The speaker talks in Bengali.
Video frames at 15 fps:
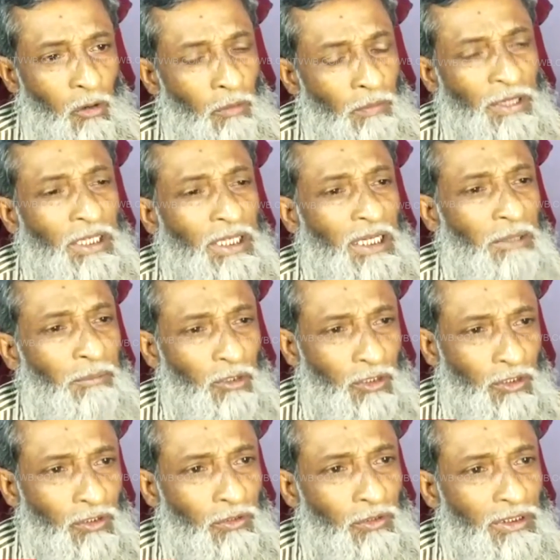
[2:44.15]
হুমায়ুন রেজাকে
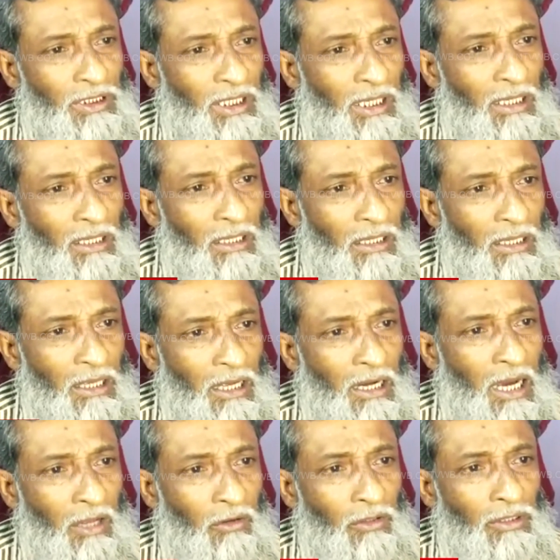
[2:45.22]
পছন্দ করছি না
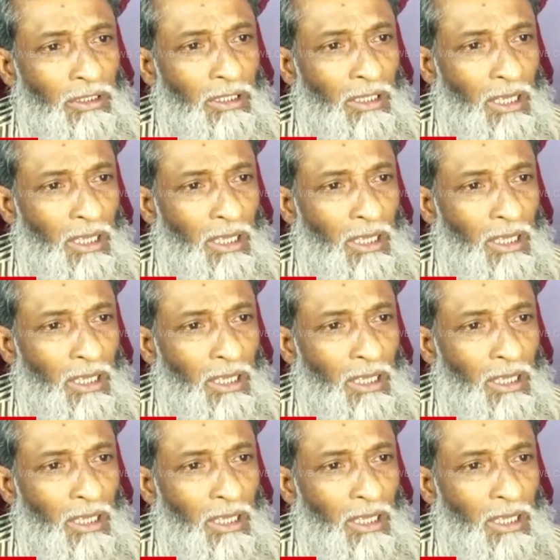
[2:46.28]
কারণ